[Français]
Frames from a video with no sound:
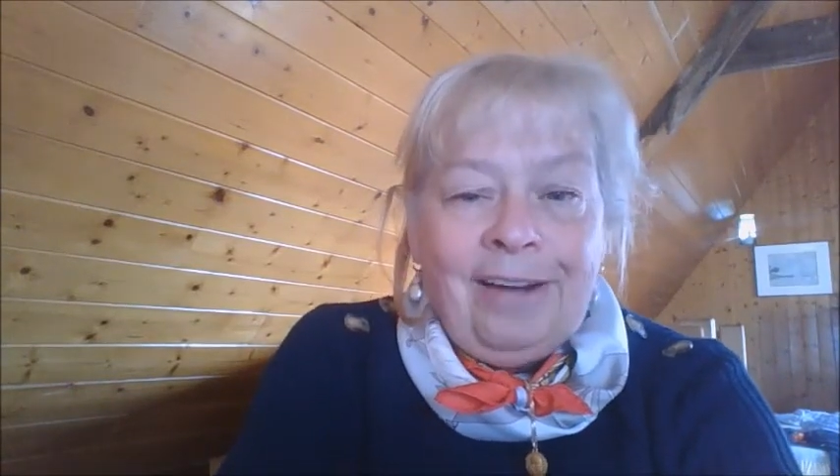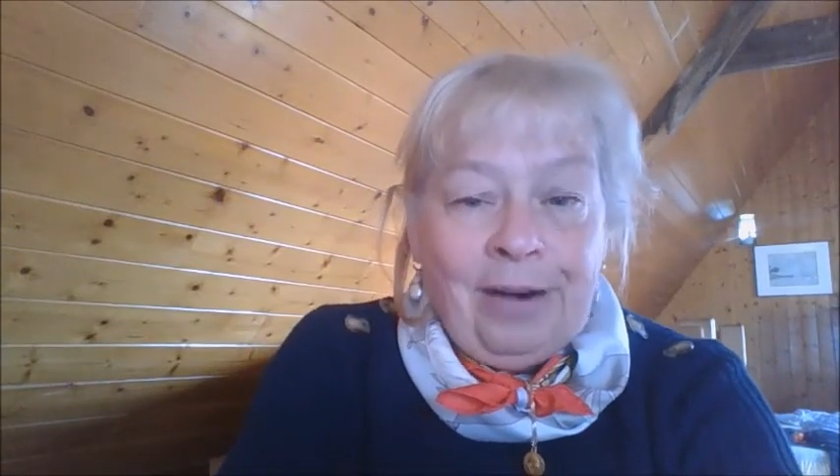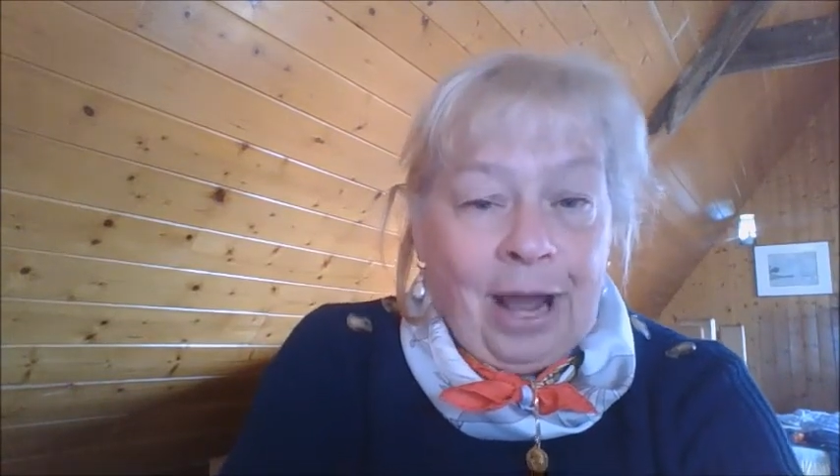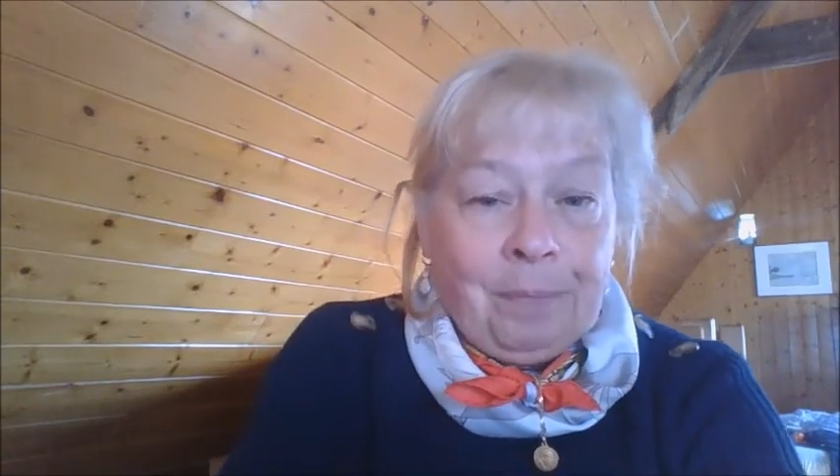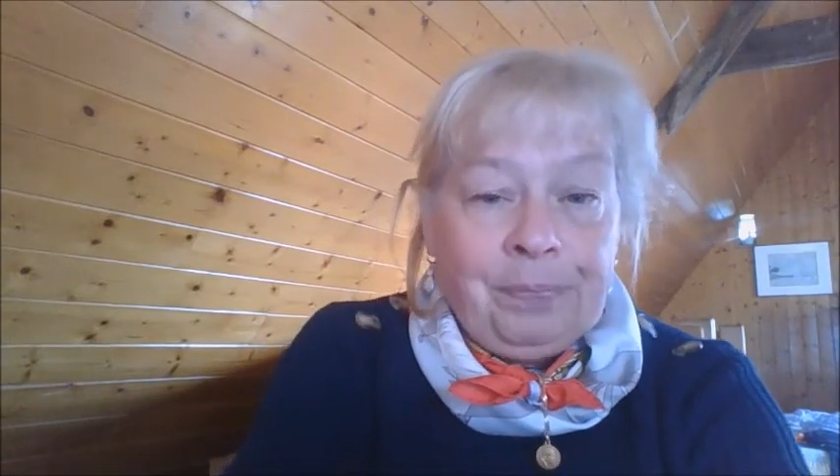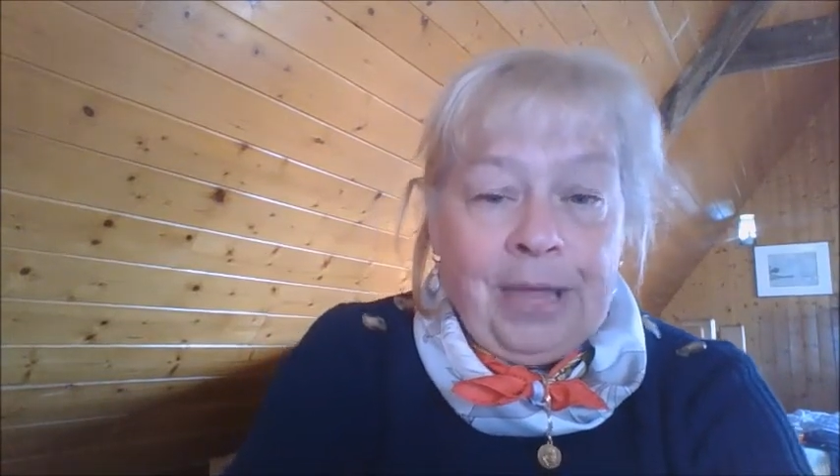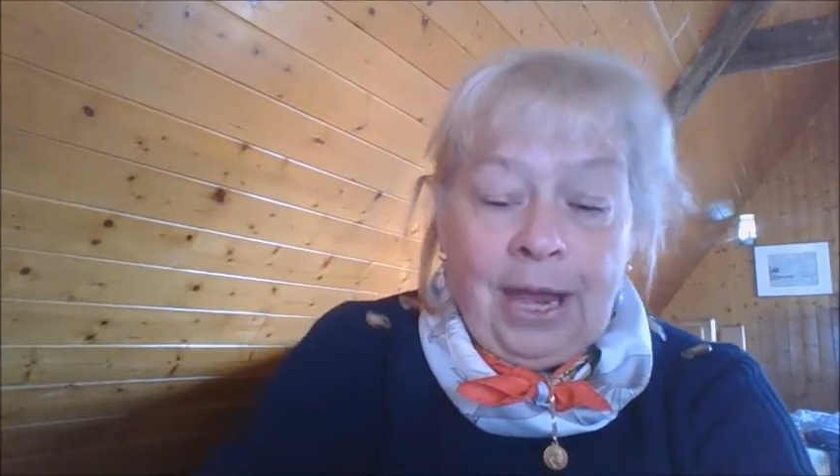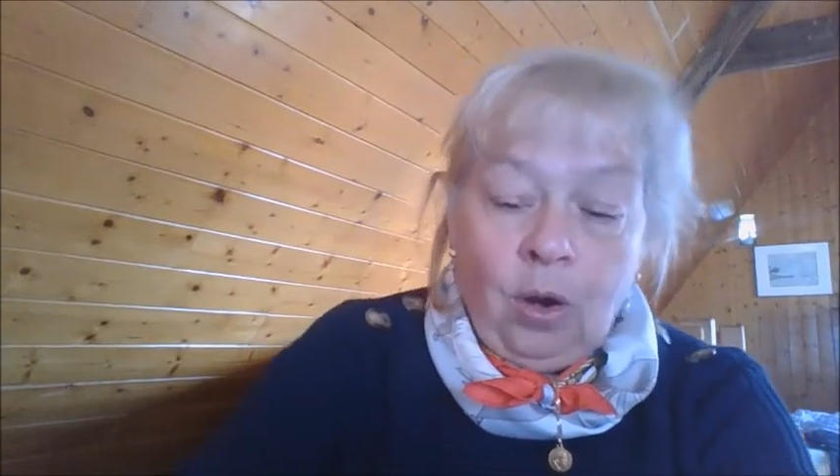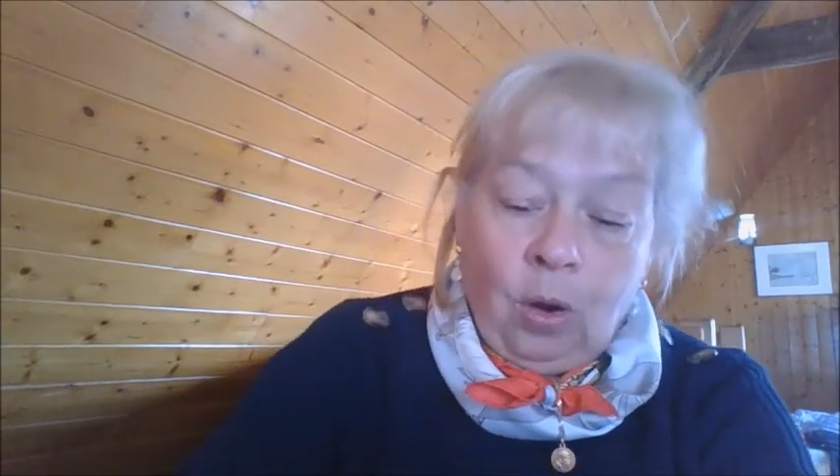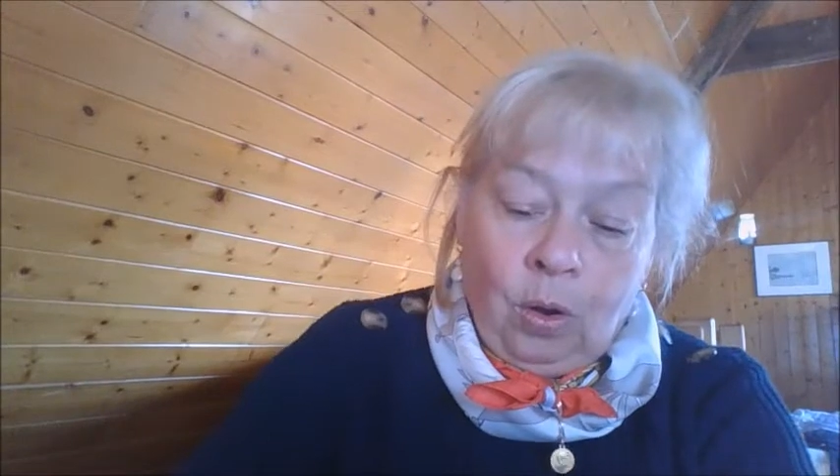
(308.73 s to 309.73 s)
Voilà.
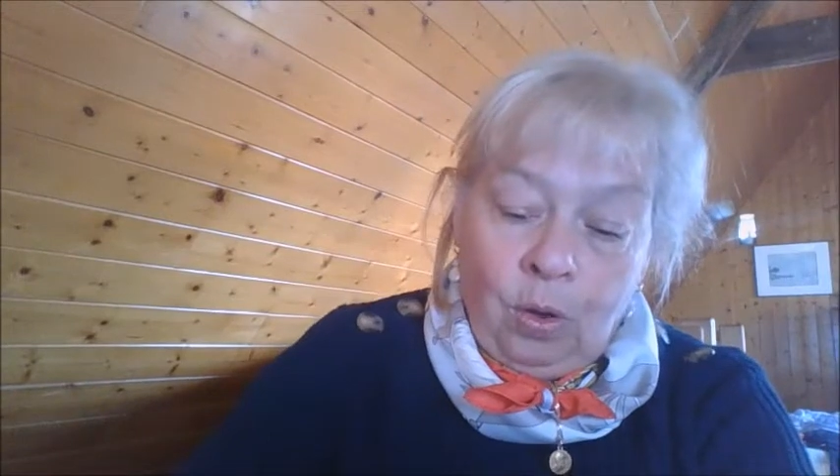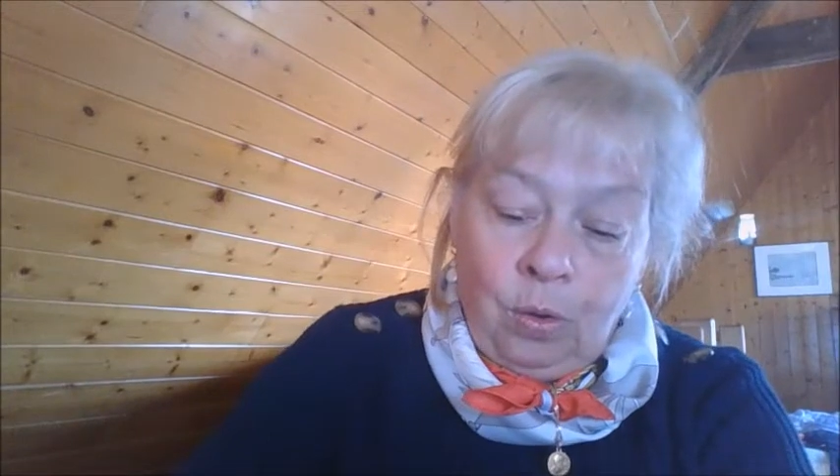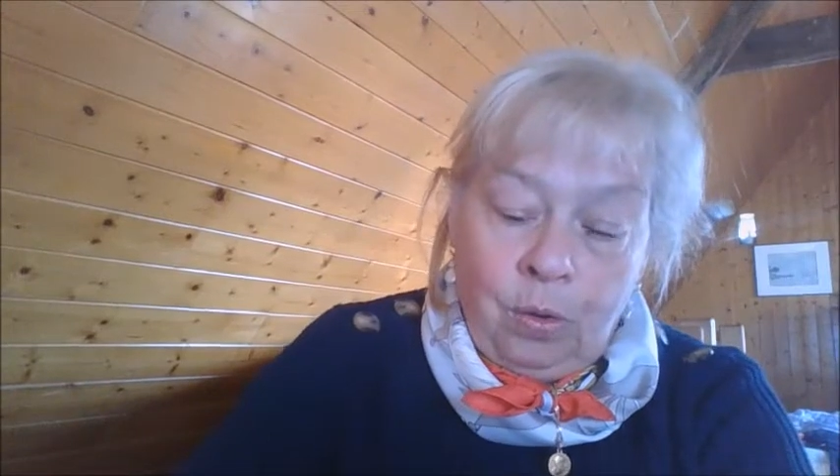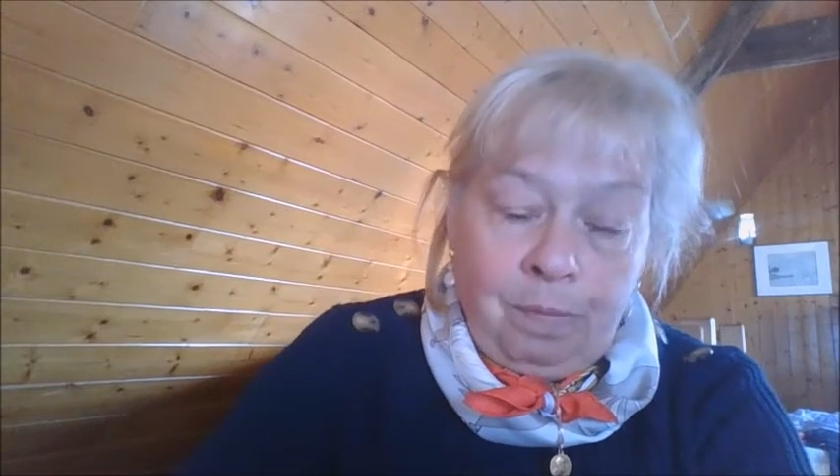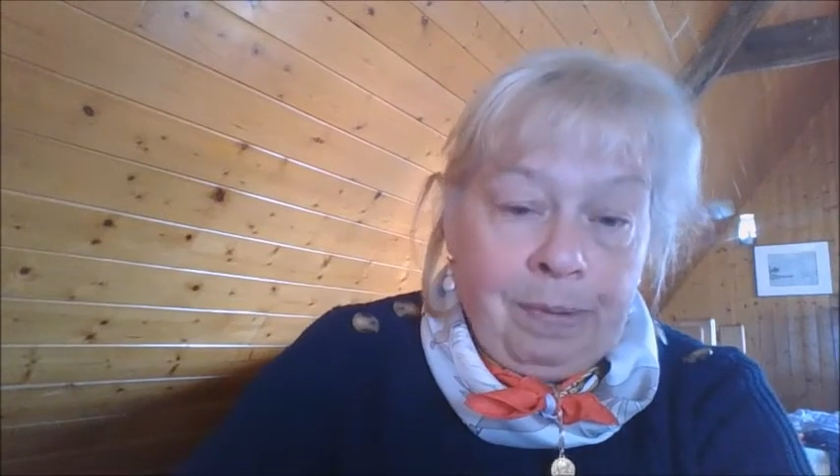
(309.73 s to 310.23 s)
Alors, euh,